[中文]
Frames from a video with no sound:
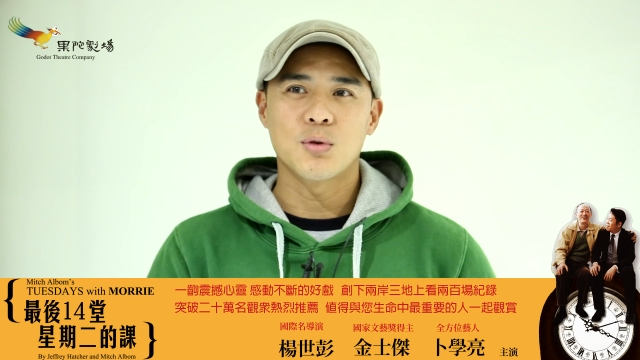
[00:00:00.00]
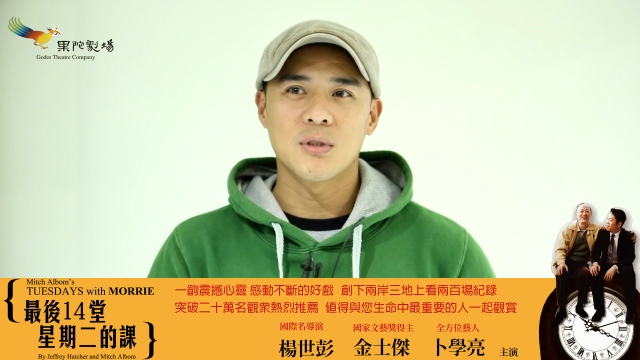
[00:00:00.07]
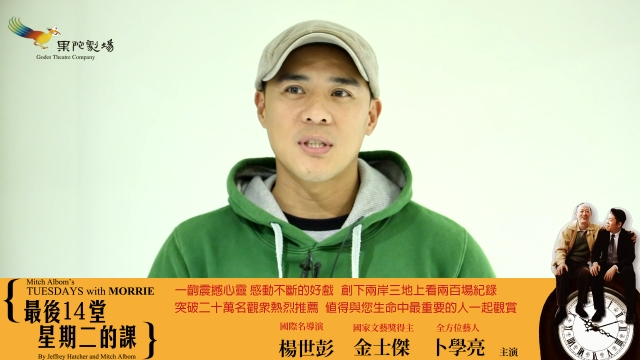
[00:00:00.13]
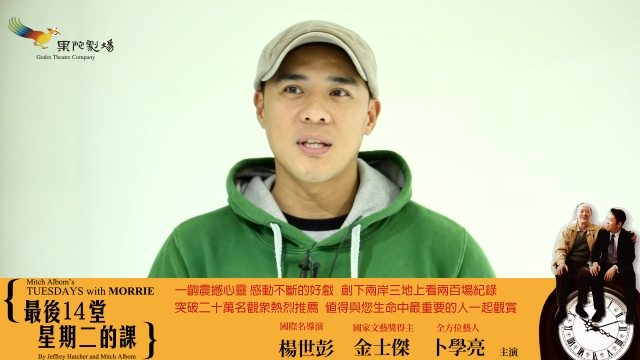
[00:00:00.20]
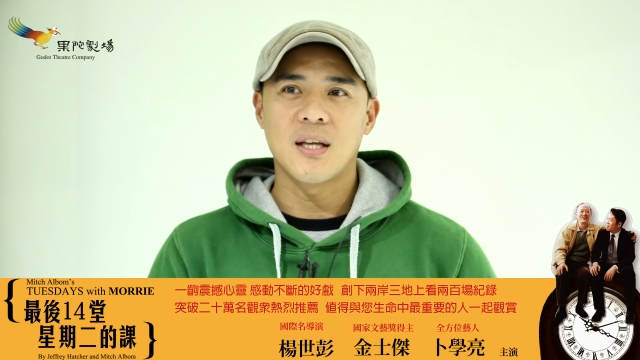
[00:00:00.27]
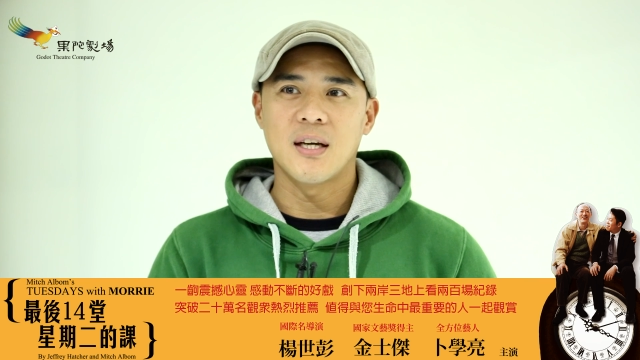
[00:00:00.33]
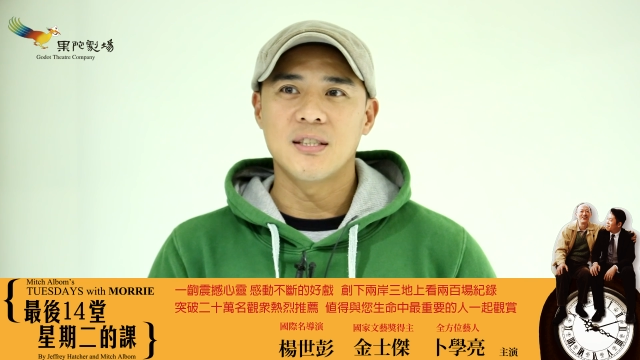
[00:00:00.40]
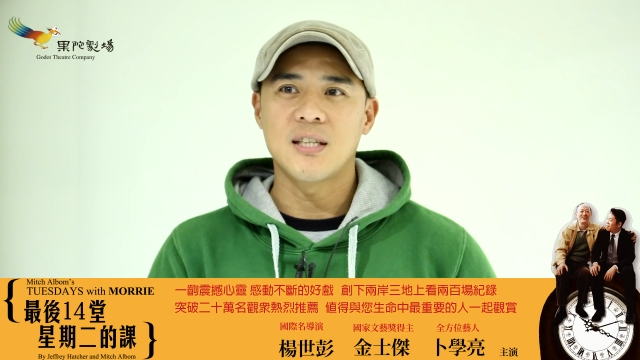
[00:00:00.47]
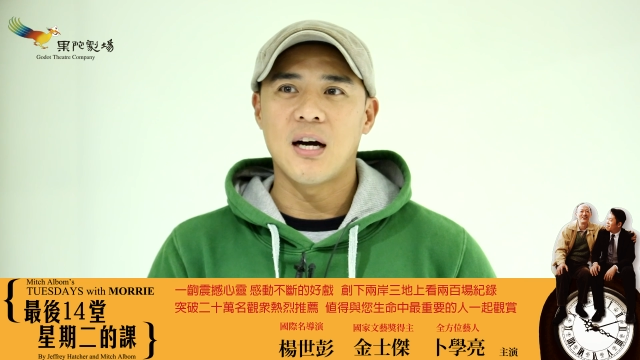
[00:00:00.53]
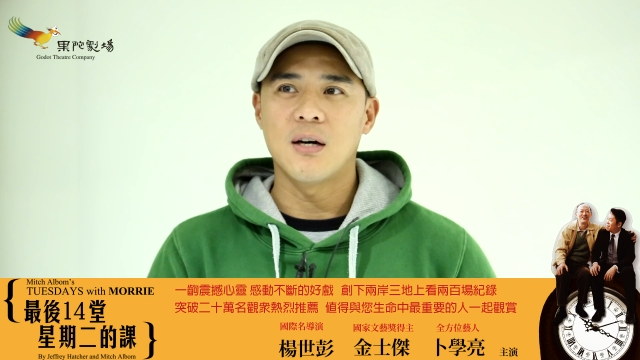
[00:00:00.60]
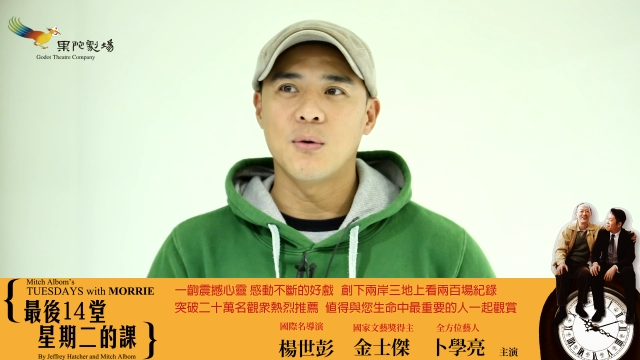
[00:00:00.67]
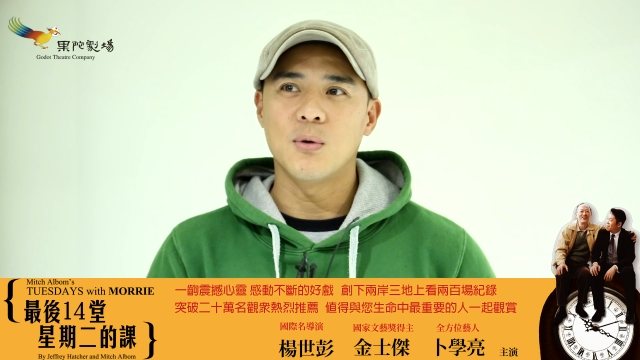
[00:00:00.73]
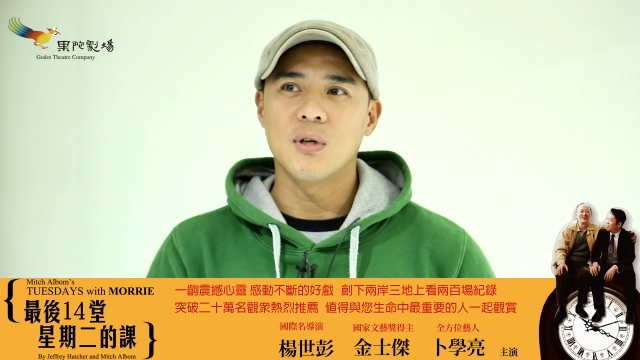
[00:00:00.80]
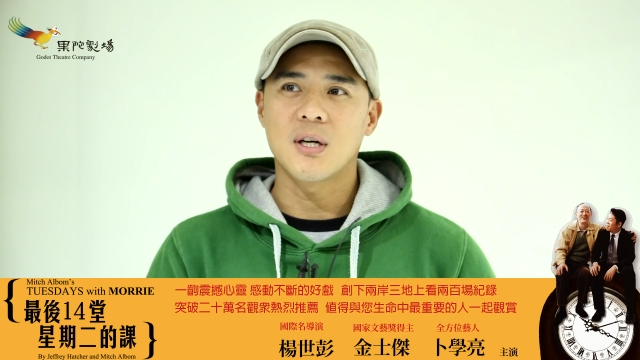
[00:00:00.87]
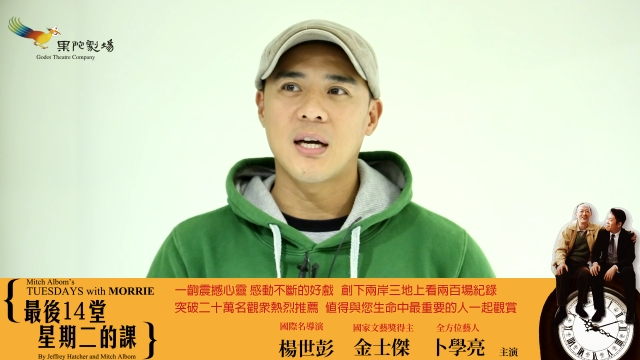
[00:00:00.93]
坐在台
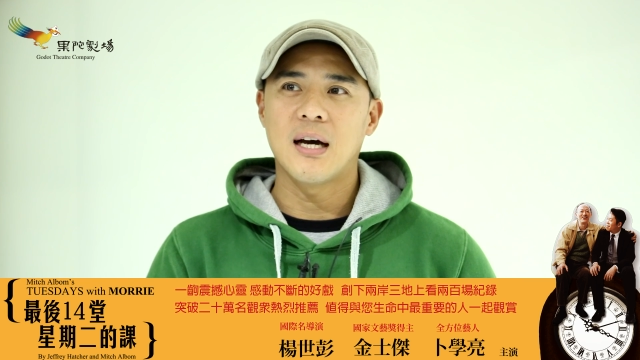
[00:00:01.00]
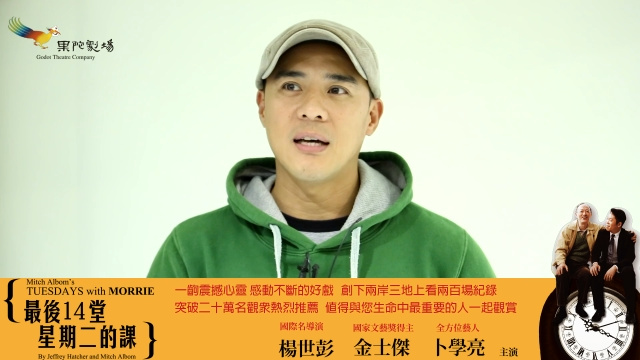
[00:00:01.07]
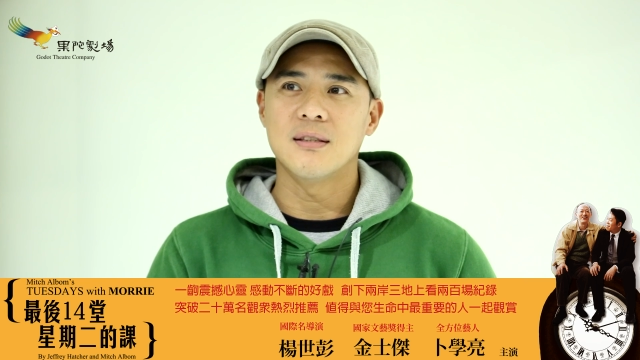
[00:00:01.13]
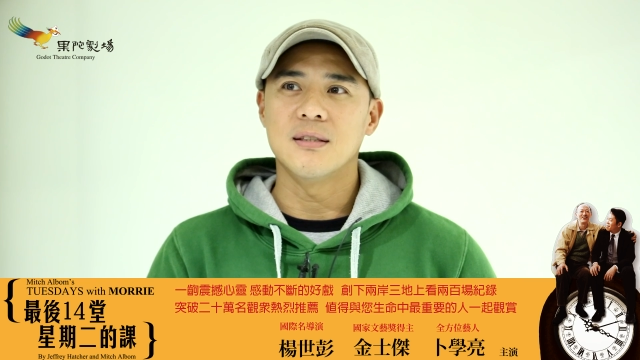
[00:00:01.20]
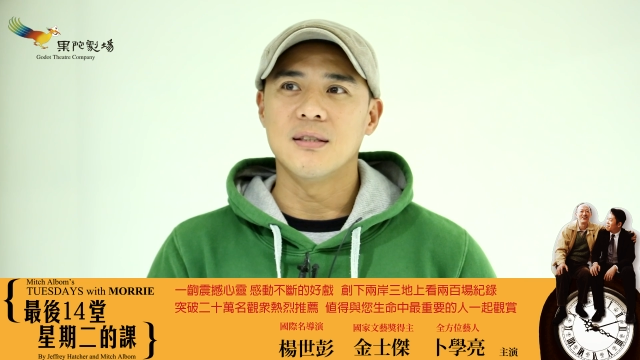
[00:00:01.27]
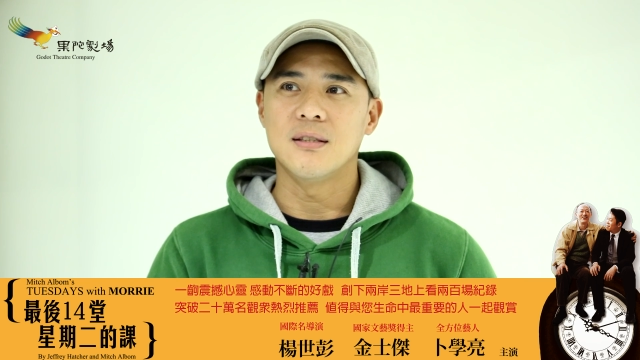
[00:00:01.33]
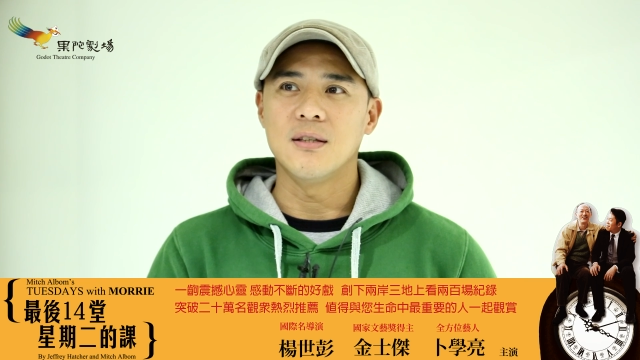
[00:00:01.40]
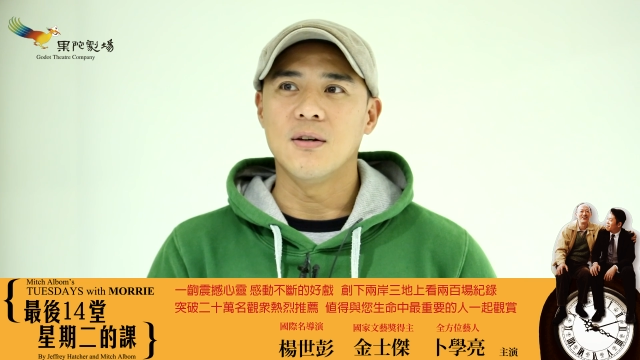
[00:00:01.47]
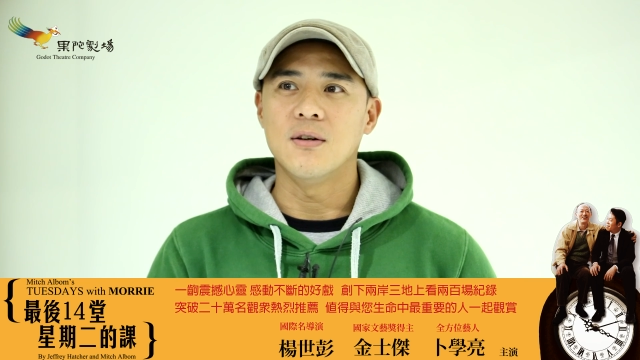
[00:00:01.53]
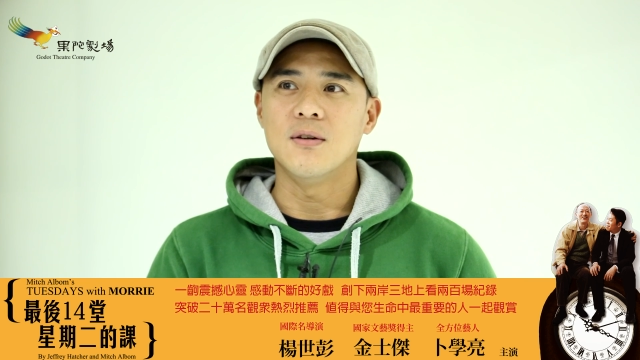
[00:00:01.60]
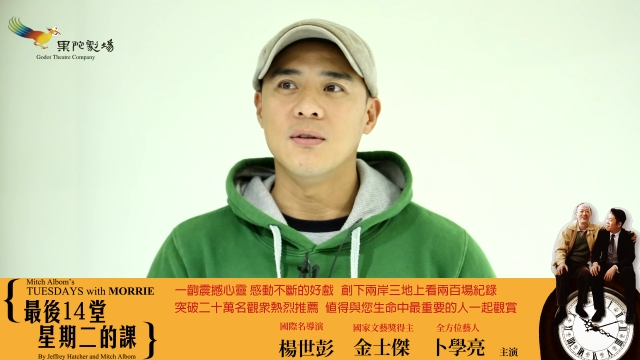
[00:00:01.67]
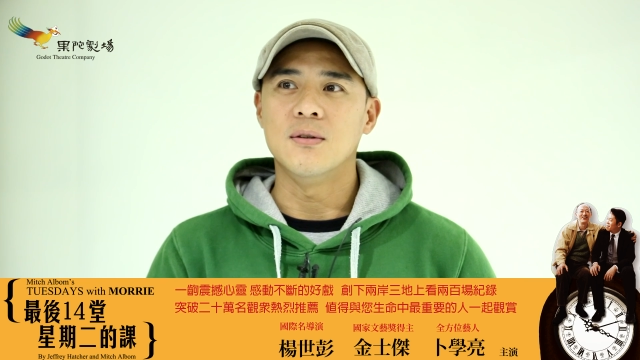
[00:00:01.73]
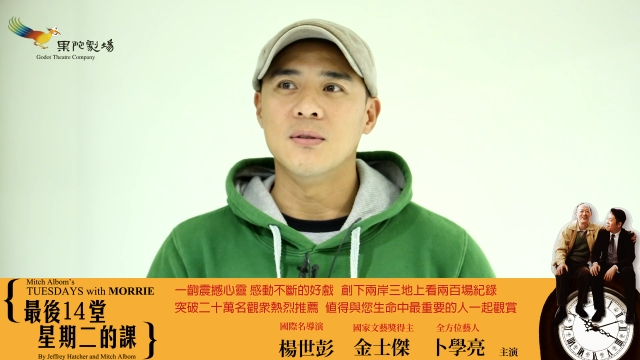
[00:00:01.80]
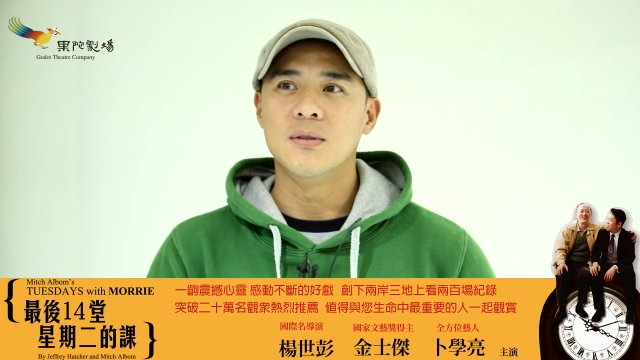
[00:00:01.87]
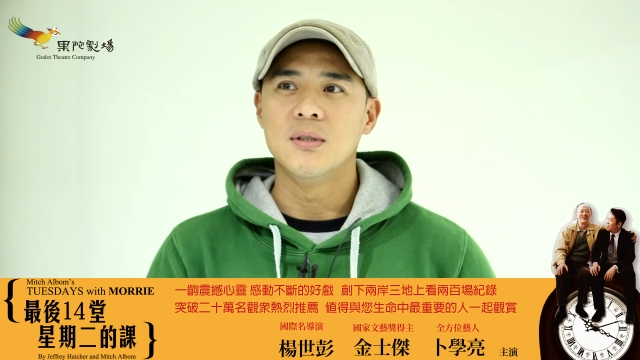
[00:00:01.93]
下，我看了以
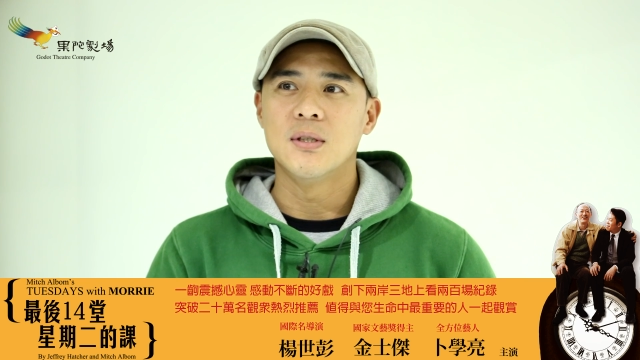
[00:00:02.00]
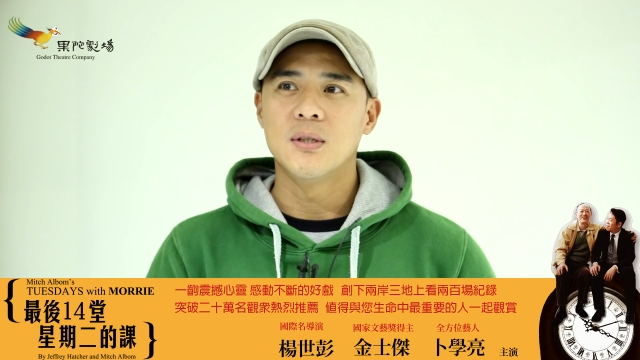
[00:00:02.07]
后。